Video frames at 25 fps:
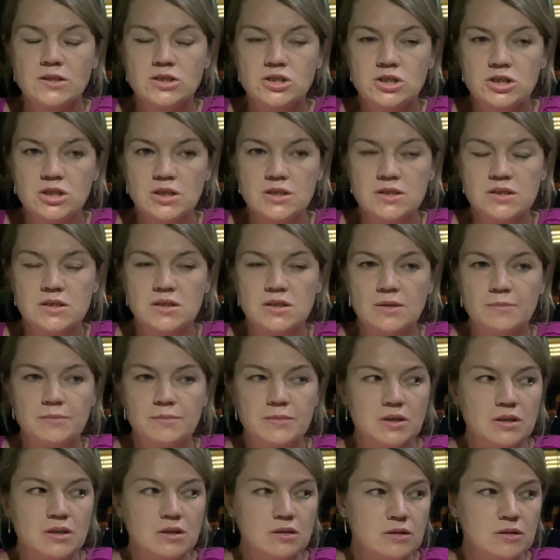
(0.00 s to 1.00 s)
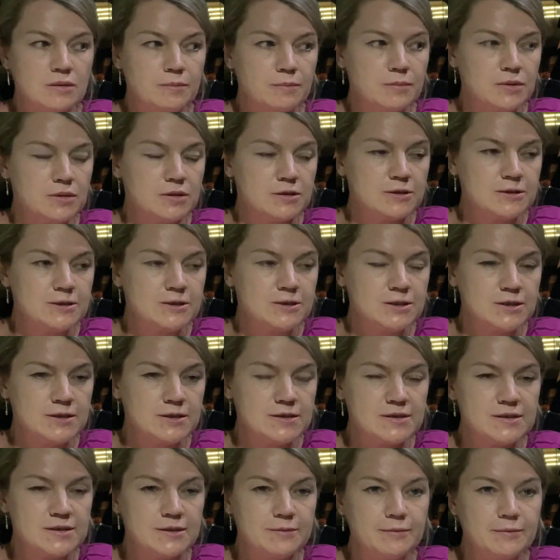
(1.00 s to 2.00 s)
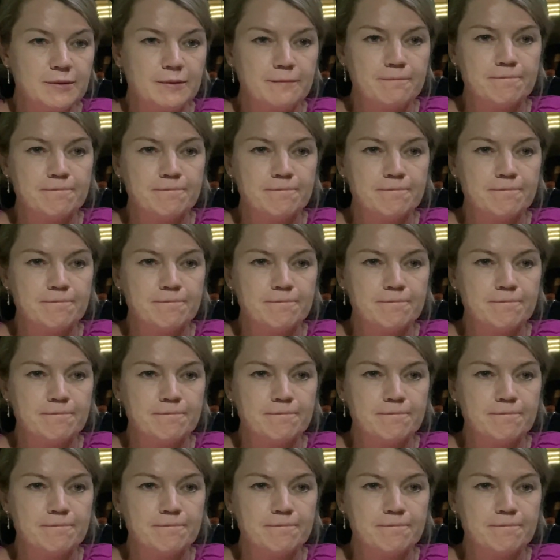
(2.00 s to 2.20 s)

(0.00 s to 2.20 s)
Честными надо быть, честными.